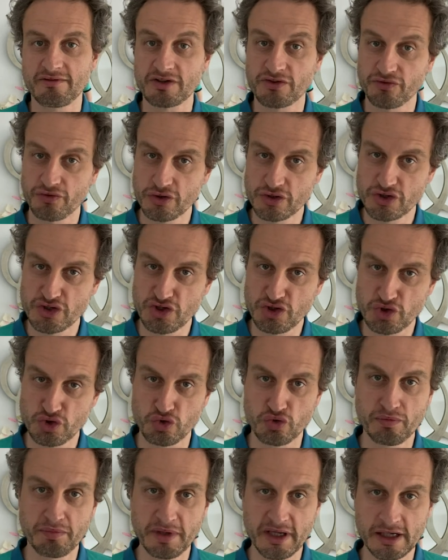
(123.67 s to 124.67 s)
Was führt Sie
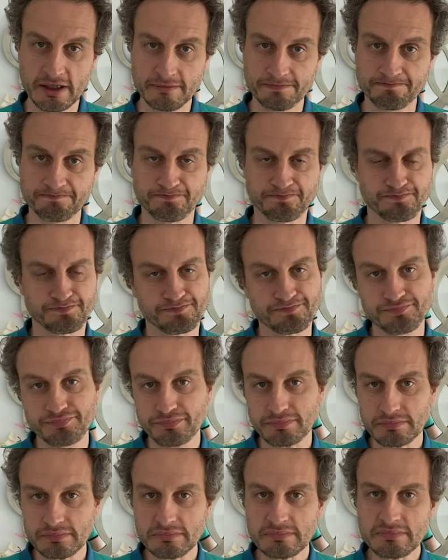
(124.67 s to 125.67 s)
zu mir?
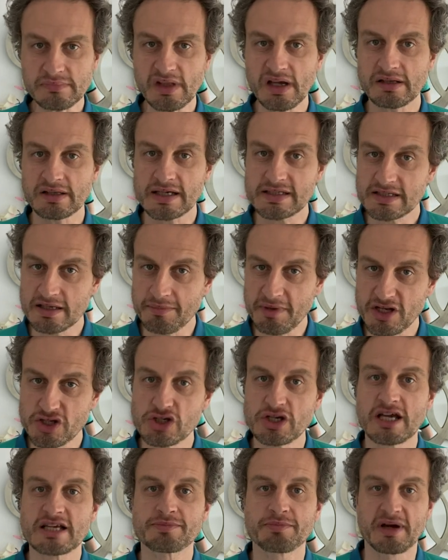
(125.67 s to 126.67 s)
Dass die
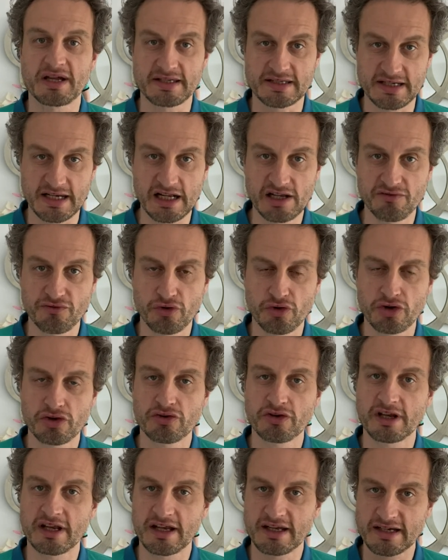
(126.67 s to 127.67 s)
Menschen erstmal erzählen
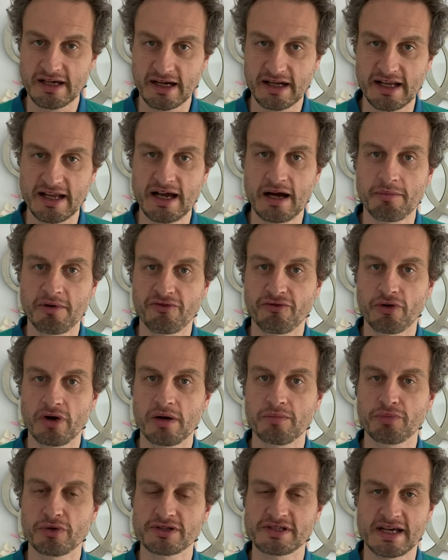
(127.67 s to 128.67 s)
würden. Und ich erkläre aber
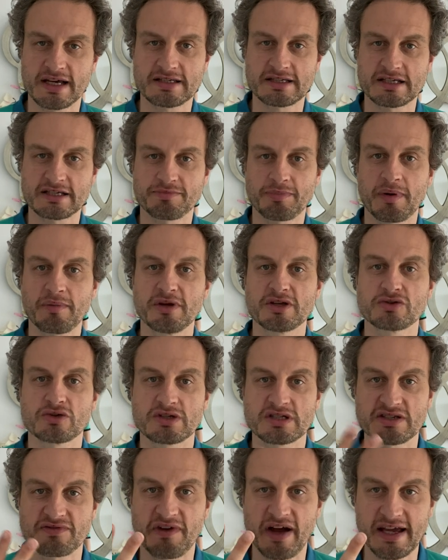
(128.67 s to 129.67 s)
vorher im Prozess, dass es bei mir so
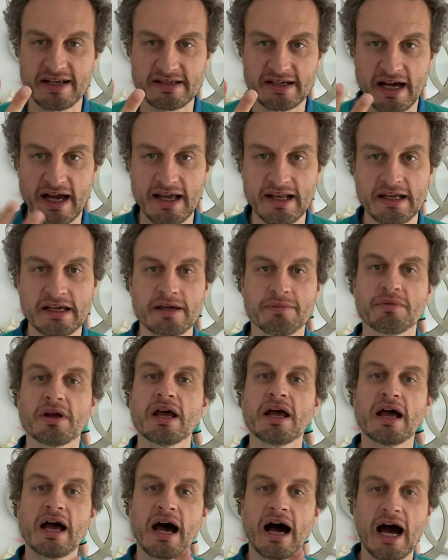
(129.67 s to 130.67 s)
zwei Teile gibt.
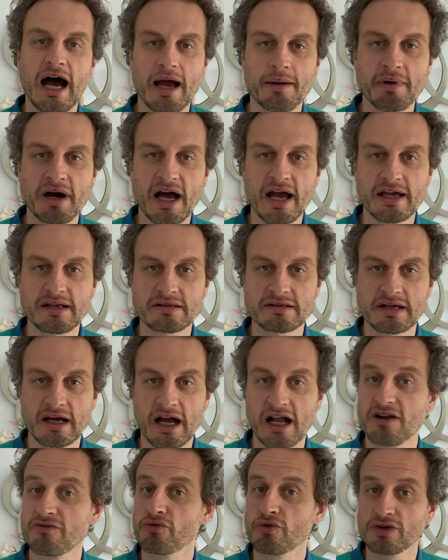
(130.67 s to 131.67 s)
Einmal einen
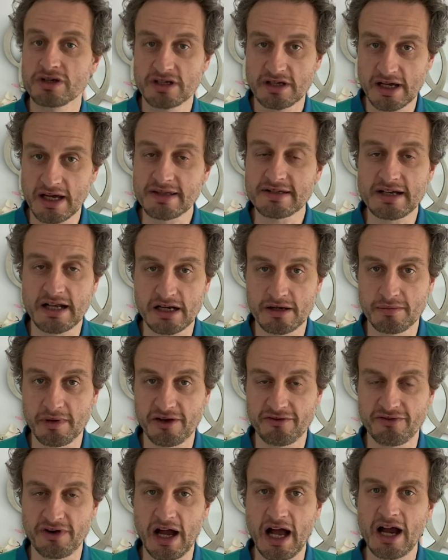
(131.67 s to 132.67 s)
Teil, wo ich ganz
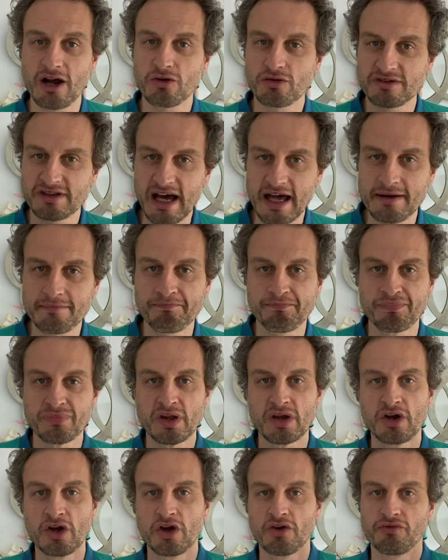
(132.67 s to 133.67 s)
allgemein frage. Und dann
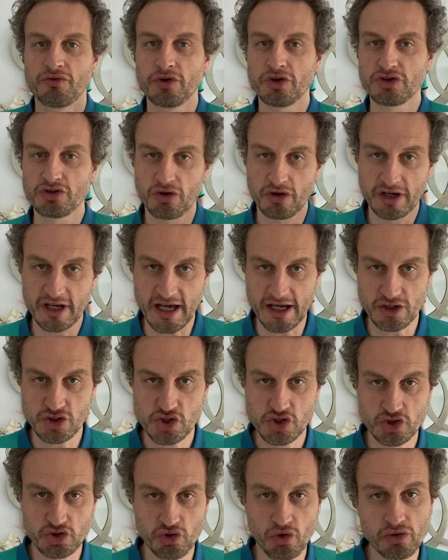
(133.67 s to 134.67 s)
würde ich noch in einen
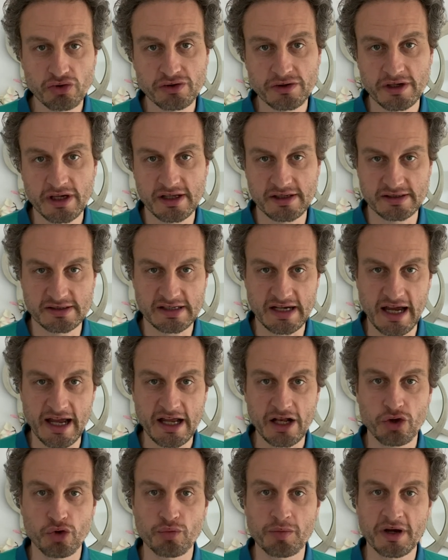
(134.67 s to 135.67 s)
strukturierten
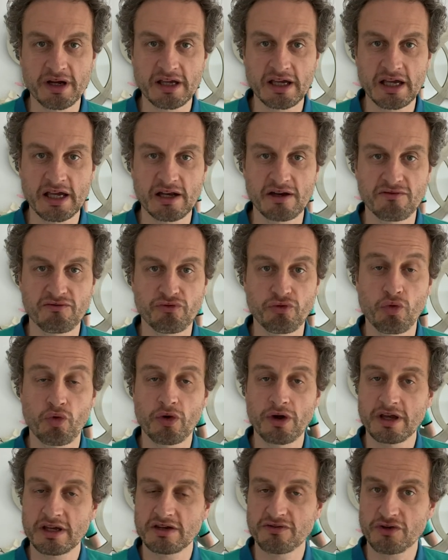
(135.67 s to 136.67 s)
Teil übergehen,
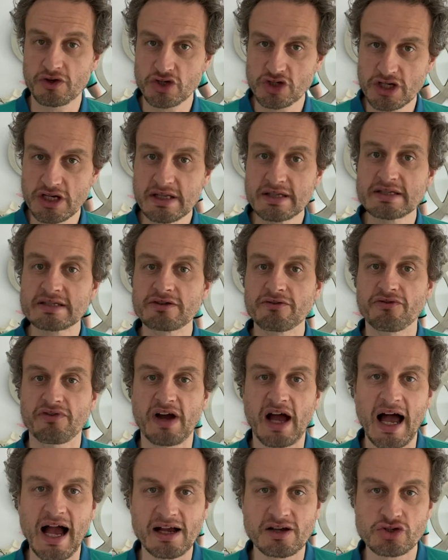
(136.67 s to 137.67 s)
wo ich verschiedenste
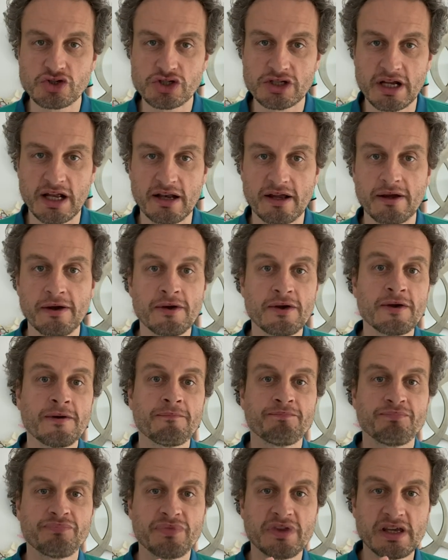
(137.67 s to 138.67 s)
Fragen stelle.
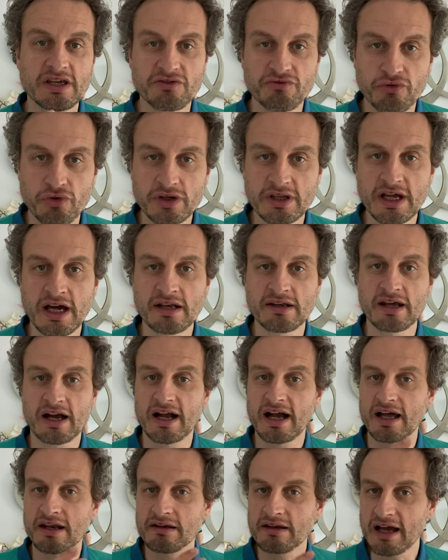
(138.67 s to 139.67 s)
Nicht wundern, da
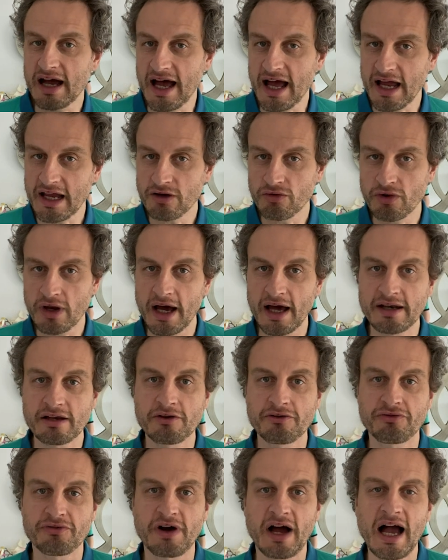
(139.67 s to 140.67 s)
kann die eine oder
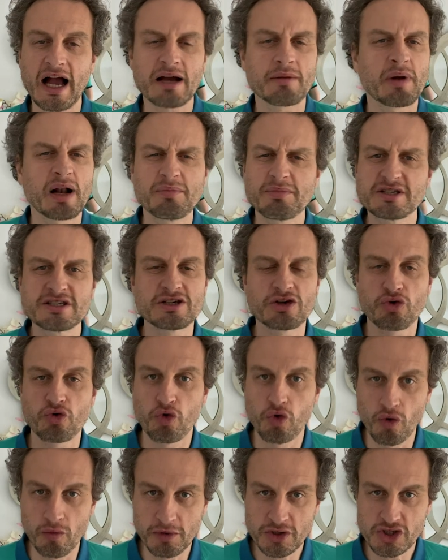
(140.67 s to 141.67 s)
andere Frage mal ein bisschen
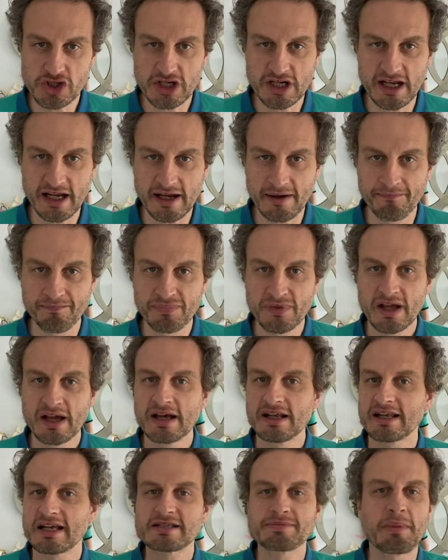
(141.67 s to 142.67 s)
komisch klingen.
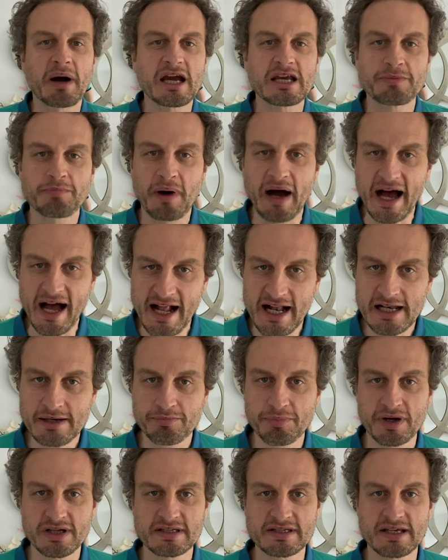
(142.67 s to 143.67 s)
Das mache ich bei
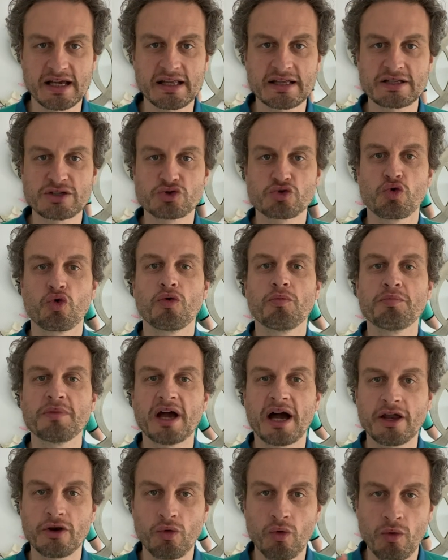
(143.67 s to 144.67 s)
allen Patienten so, um
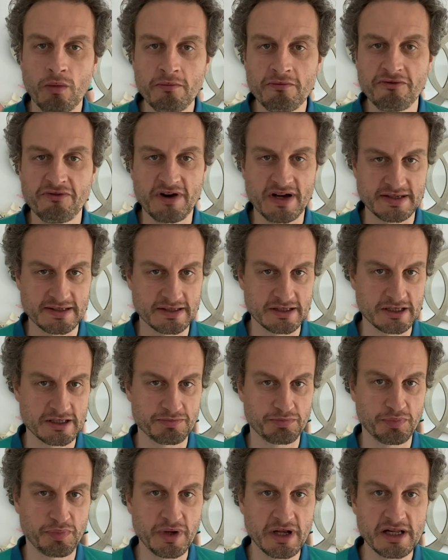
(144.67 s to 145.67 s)
mir ein umfassendes
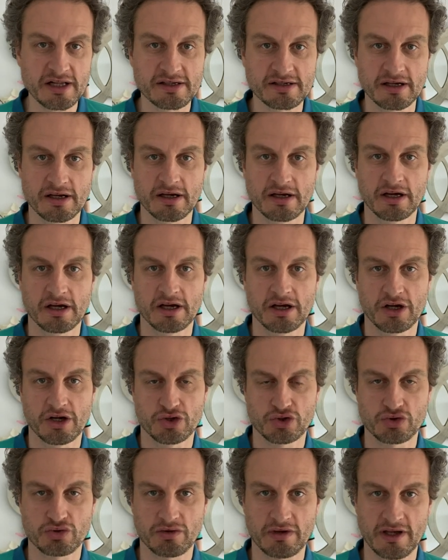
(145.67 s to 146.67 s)
Bild
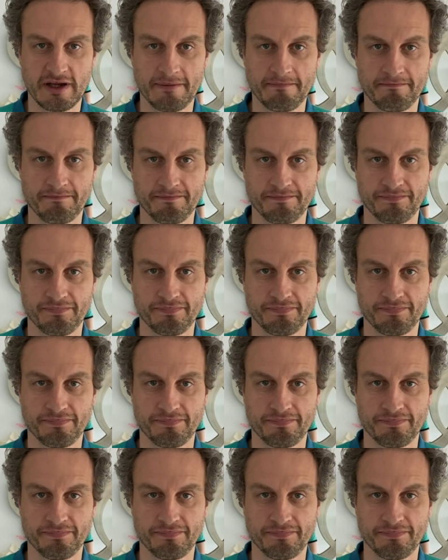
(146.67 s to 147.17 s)
zu geben.